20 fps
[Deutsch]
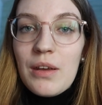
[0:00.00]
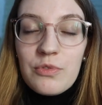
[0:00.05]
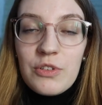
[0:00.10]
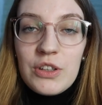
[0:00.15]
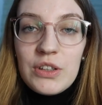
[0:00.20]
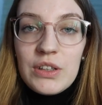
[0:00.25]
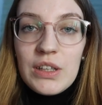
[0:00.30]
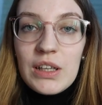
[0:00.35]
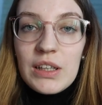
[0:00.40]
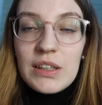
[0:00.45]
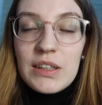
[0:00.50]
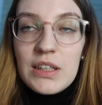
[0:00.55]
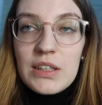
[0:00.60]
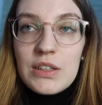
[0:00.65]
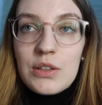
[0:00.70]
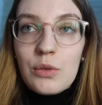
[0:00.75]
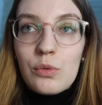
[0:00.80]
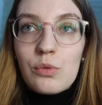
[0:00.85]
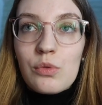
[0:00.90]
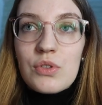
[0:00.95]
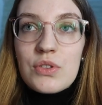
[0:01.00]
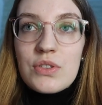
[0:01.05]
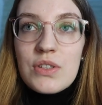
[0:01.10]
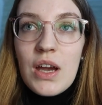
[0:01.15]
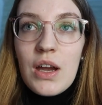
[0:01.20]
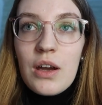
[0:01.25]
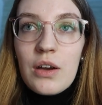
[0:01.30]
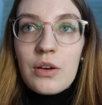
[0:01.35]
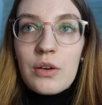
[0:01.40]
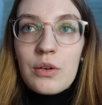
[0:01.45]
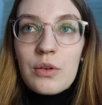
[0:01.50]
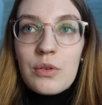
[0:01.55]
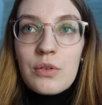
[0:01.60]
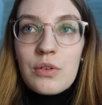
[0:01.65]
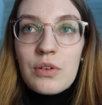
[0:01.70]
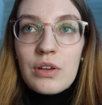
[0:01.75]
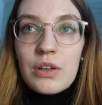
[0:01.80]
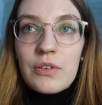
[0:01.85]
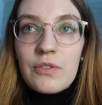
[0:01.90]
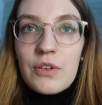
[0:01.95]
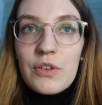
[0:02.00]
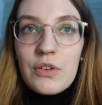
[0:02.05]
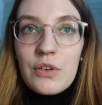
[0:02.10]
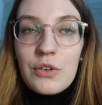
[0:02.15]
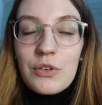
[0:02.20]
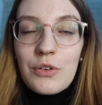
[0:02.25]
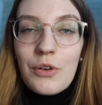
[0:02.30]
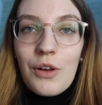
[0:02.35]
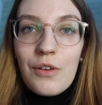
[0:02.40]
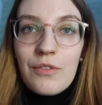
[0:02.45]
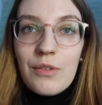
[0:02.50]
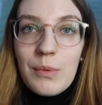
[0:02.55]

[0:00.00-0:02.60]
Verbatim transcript: Finde ich eigentlich echt eine gute Sache und ich finde es auch toll,